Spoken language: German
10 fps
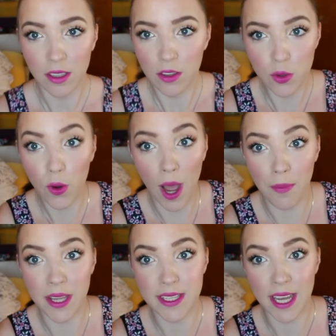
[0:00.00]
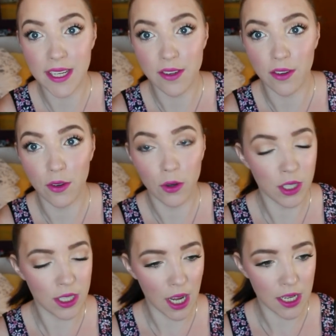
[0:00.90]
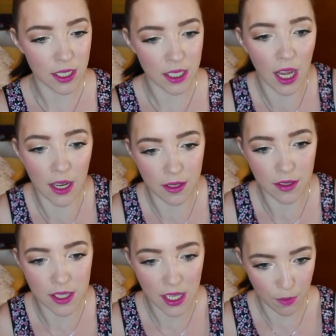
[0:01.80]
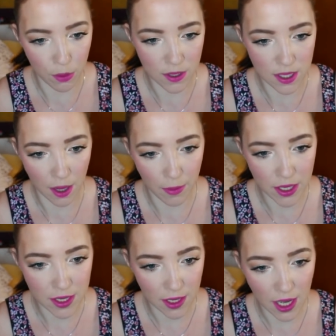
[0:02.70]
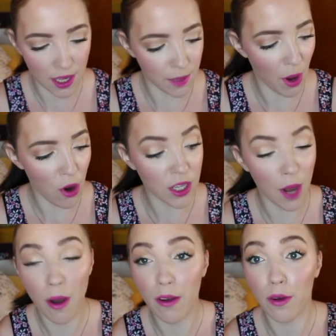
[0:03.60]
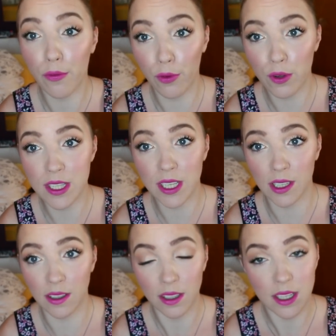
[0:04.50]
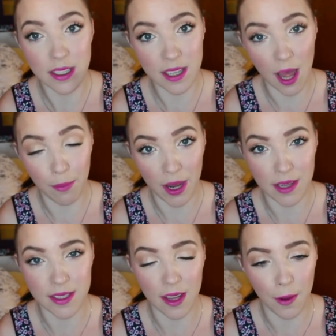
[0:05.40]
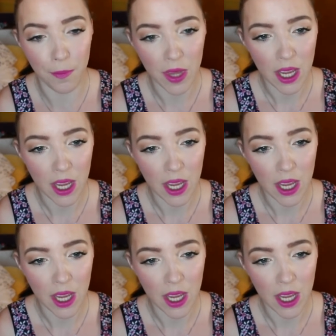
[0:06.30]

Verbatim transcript: So kam das Set und ich dachte, ich kann Zähne putzen damit. Ja, ihr braucht aber flüssige Zahnpasta.